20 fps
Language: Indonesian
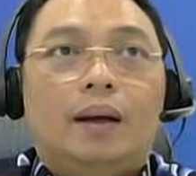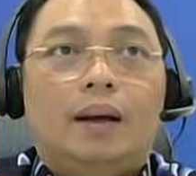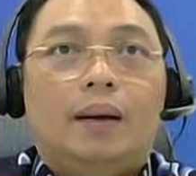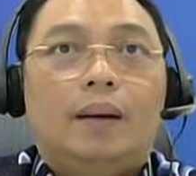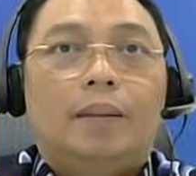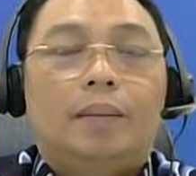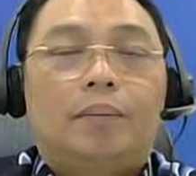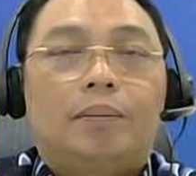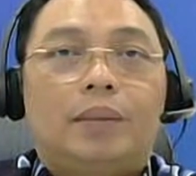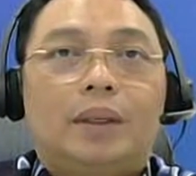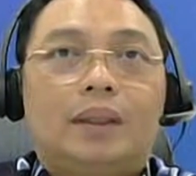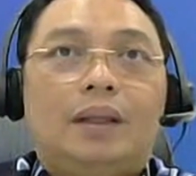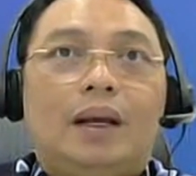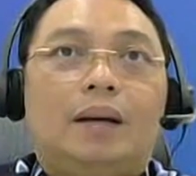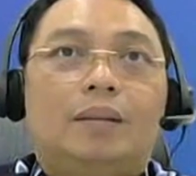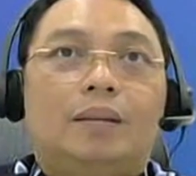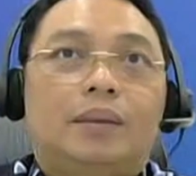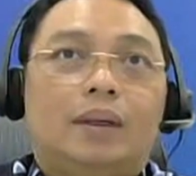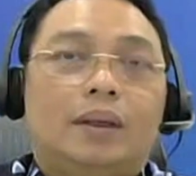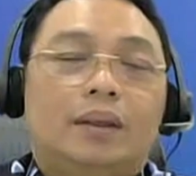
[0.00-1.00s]
uh,
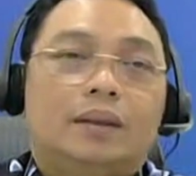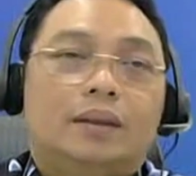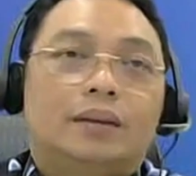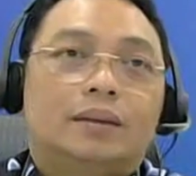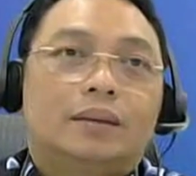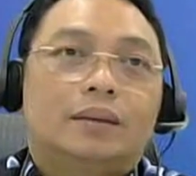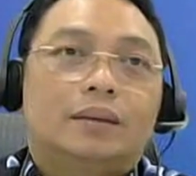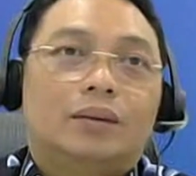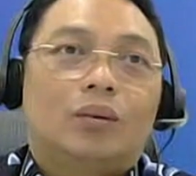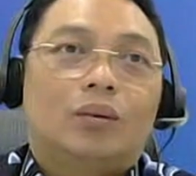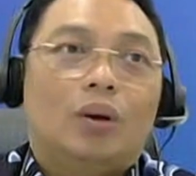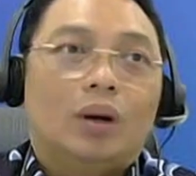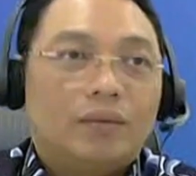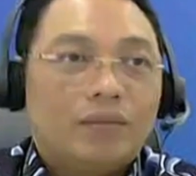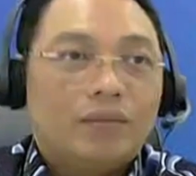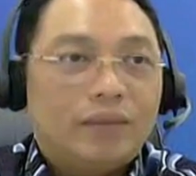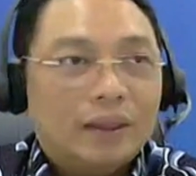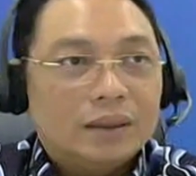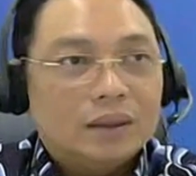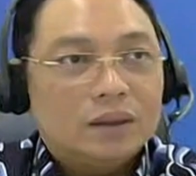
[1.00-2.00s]
pertama
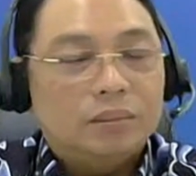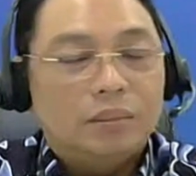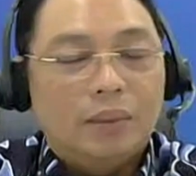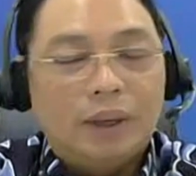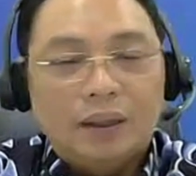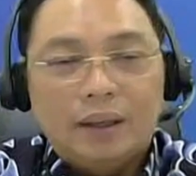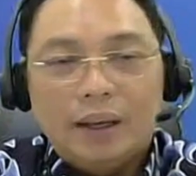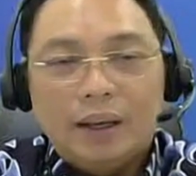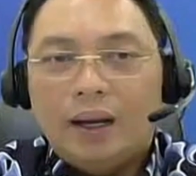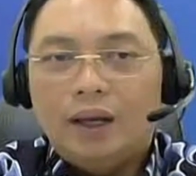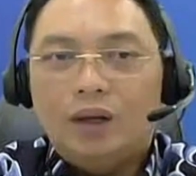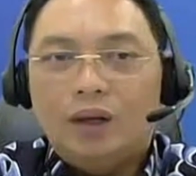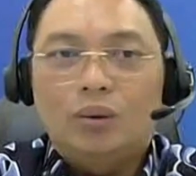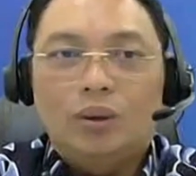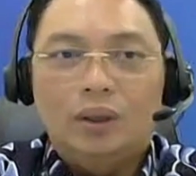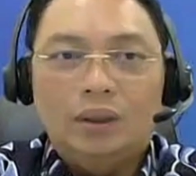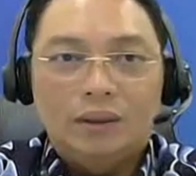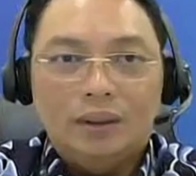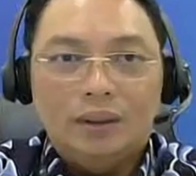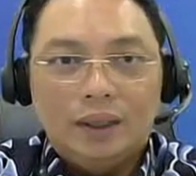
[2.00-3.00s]
qualified sebagai
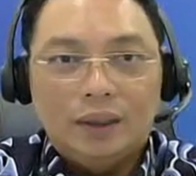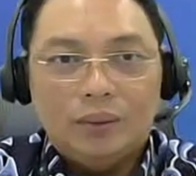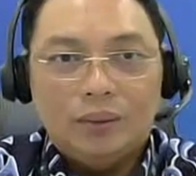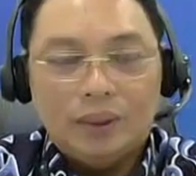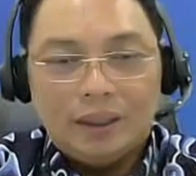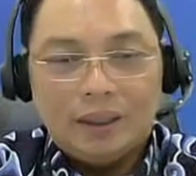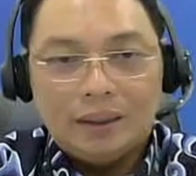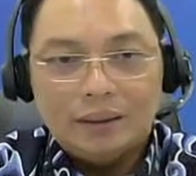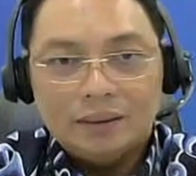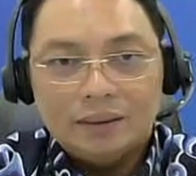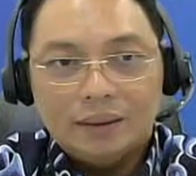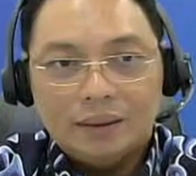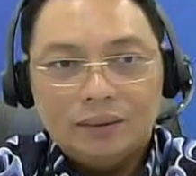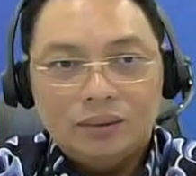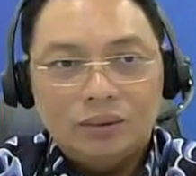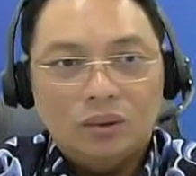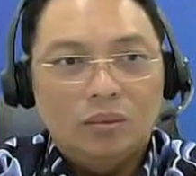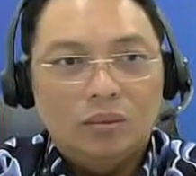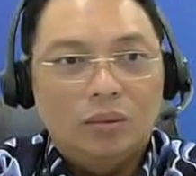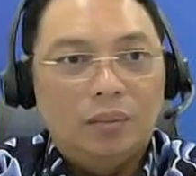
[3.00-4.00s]
high quality liquid
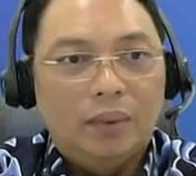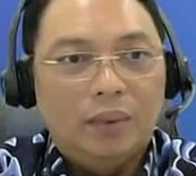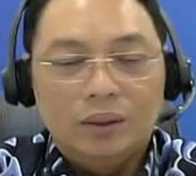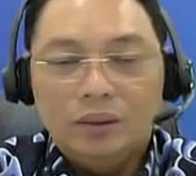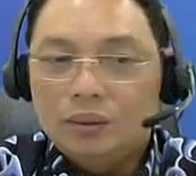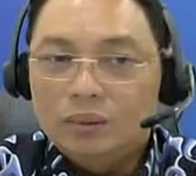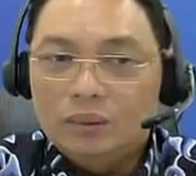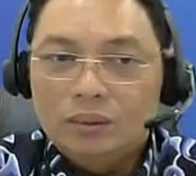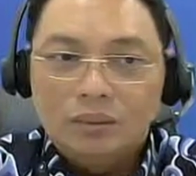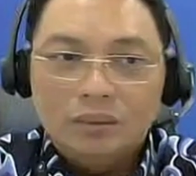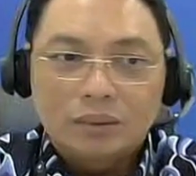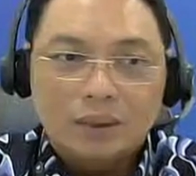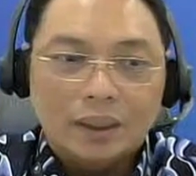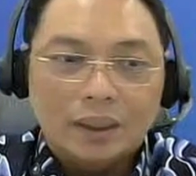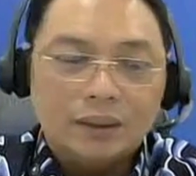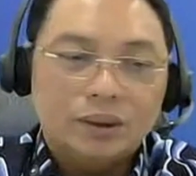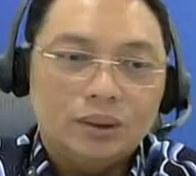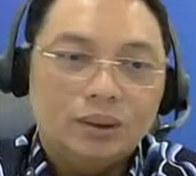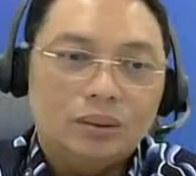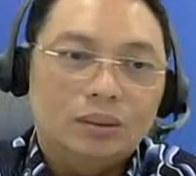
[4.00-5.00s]
asset, so
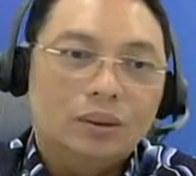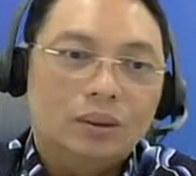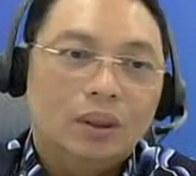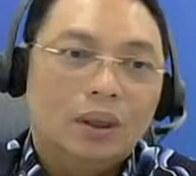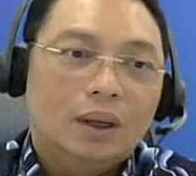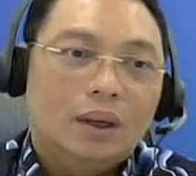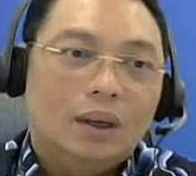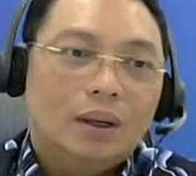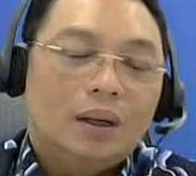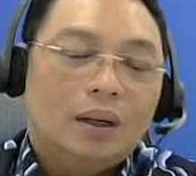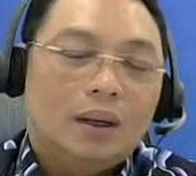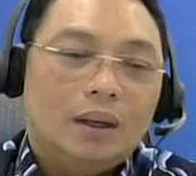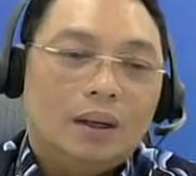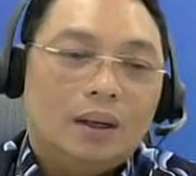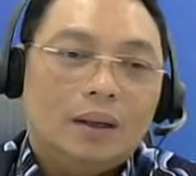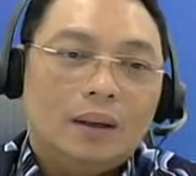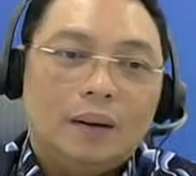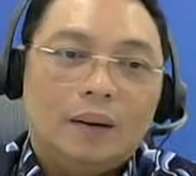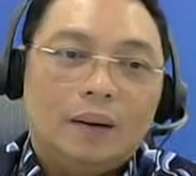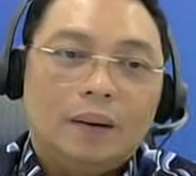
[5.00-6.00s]
membantu rasio
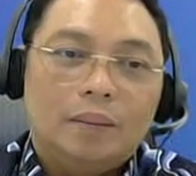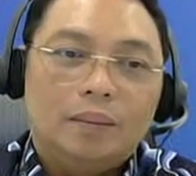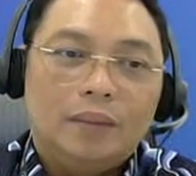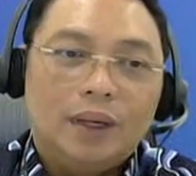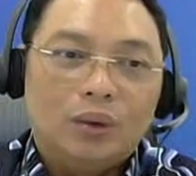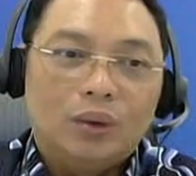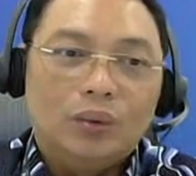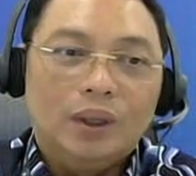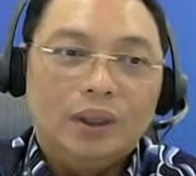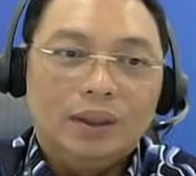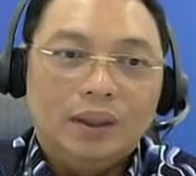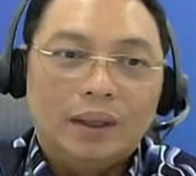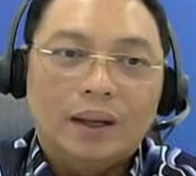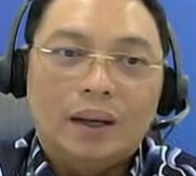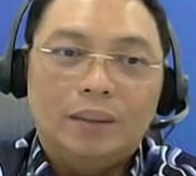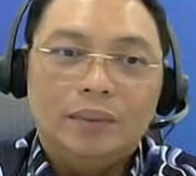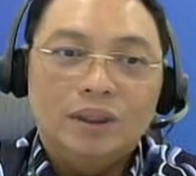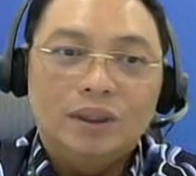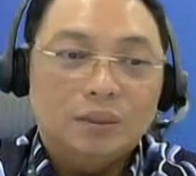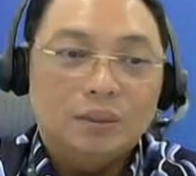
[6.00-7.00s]
uh, eh,
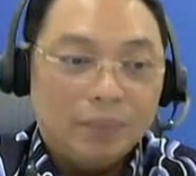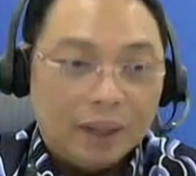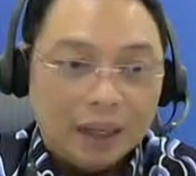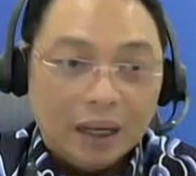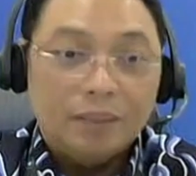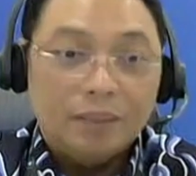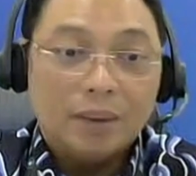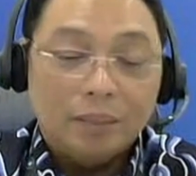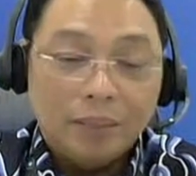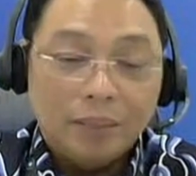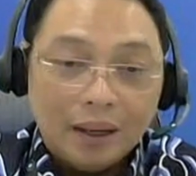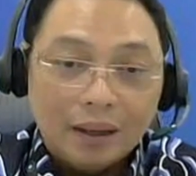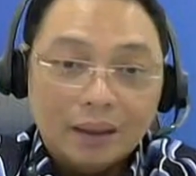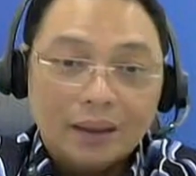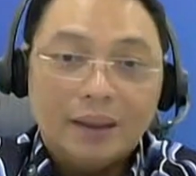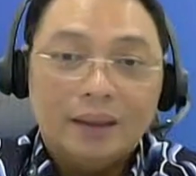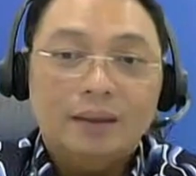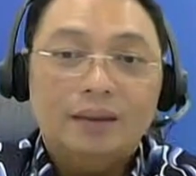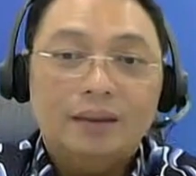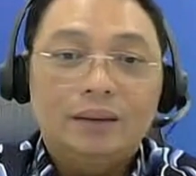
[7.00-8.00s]
liquidity kami sebagai
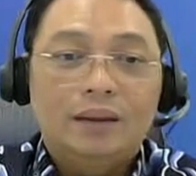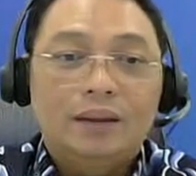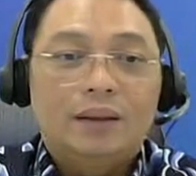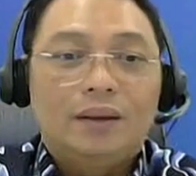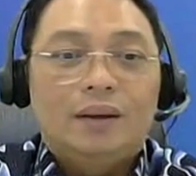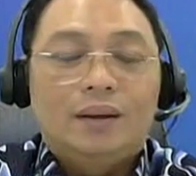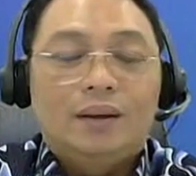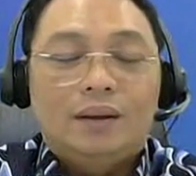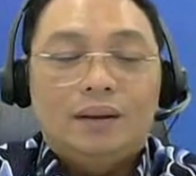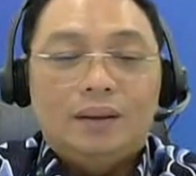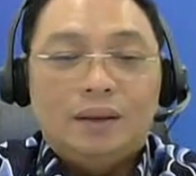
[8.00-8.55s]
perbankan